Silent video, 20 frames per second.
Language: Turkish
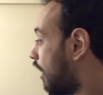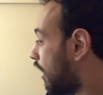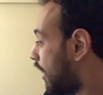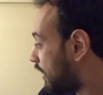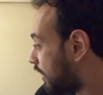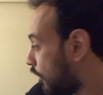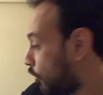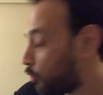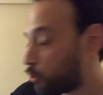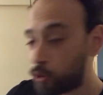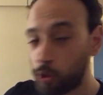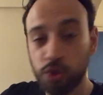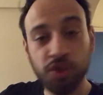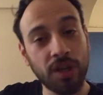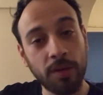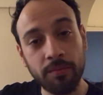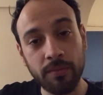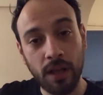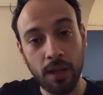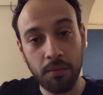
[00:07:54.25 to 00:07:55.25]
Hala okuyor
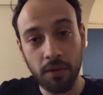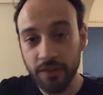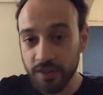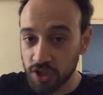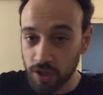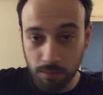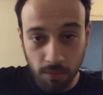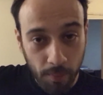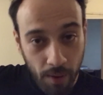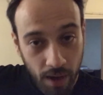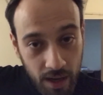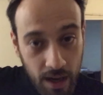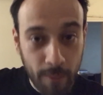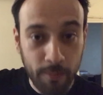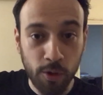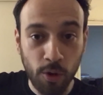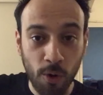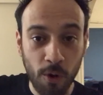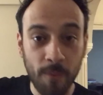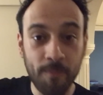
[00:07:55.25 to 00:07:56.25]
köşemden, evet şebnem
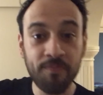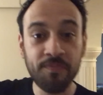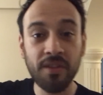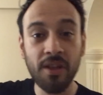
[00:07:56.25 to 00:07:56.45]
hala bir